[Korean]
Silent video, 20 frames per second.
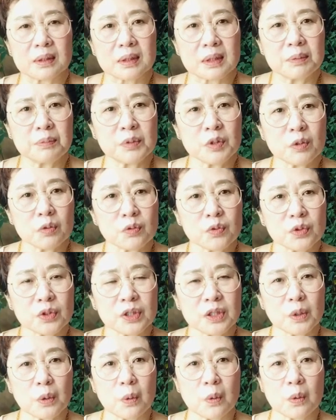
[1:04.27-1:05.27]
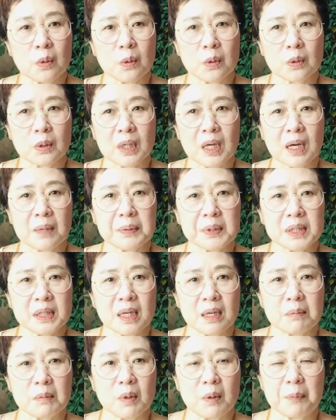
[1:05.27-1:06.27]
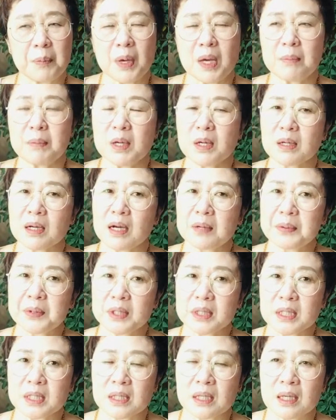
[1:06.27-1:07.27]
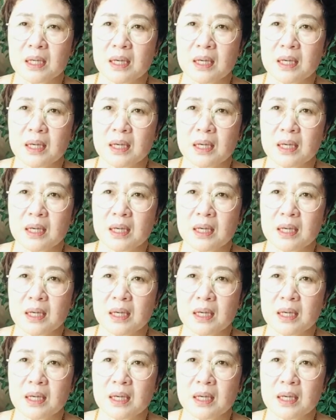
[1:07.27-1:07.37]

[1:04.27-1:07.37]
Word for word: 김종숙이 옷값이랑 뭐패물값이